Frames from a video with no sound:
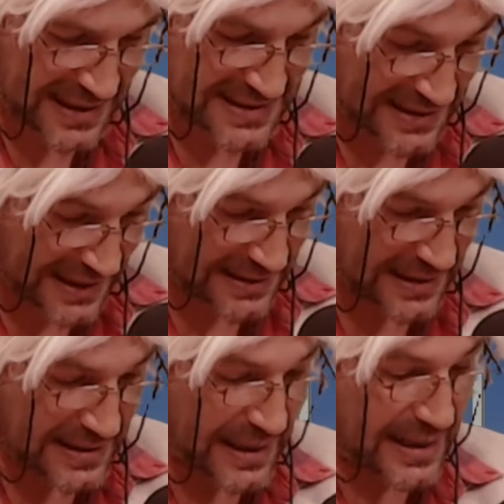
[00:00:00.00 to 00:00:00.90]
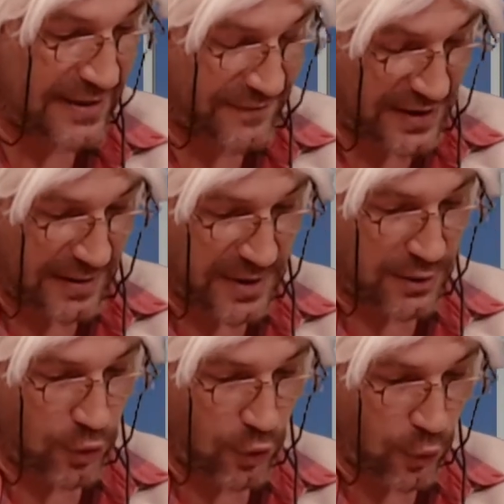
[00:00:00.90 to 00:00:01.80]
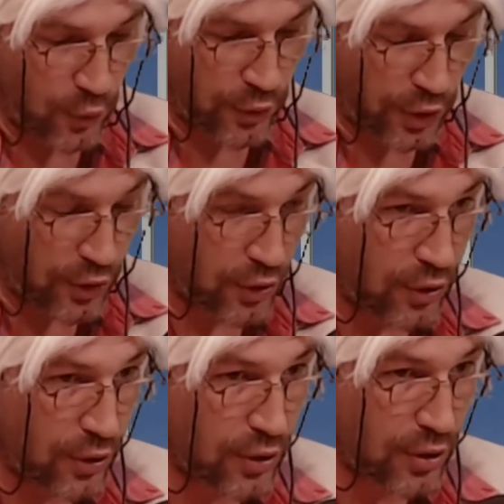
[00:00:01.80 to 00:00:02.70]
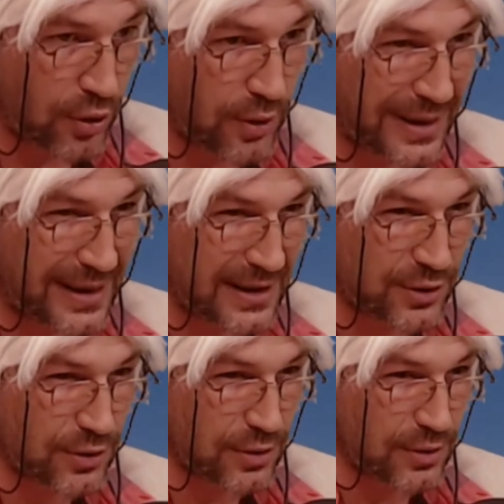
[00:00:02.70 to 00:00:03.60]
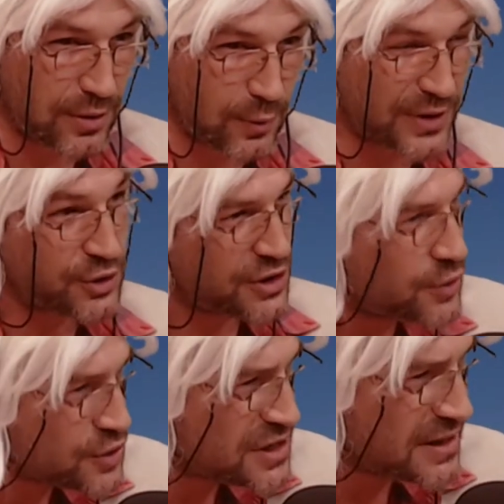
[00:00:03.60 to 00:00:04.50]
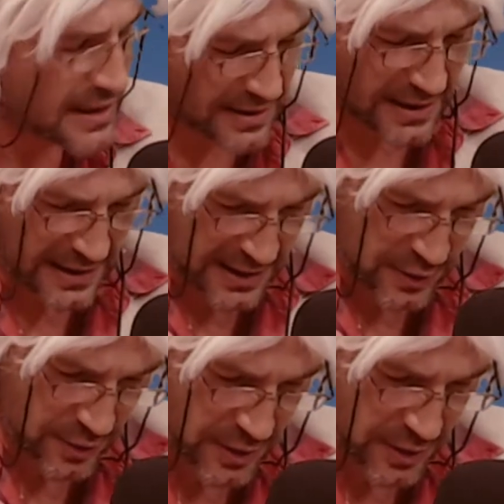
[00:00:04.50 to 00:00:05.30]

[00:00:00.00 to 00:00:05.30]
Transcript: trascendentes de aquel enfrentamiento ocurrió en el año 480 a.C.